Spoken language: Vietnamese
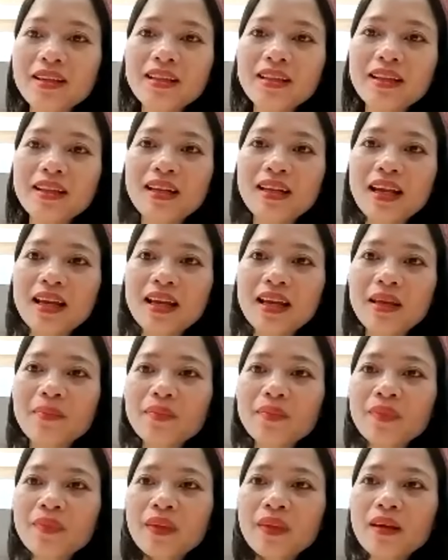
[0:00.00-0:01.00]
như thế này
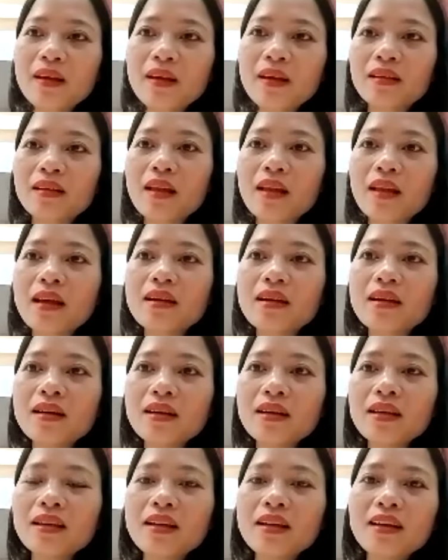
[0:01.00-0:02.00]
uh, thầy
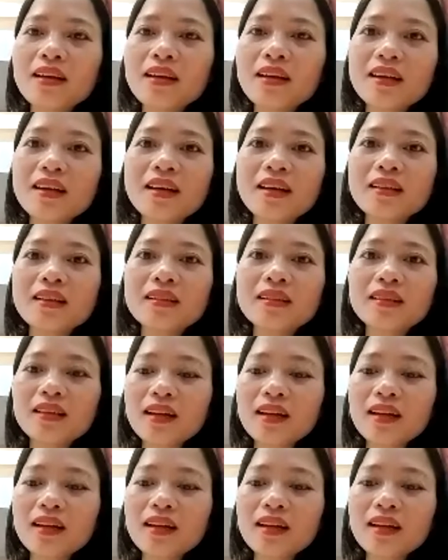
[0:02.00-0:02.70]
ơi uh,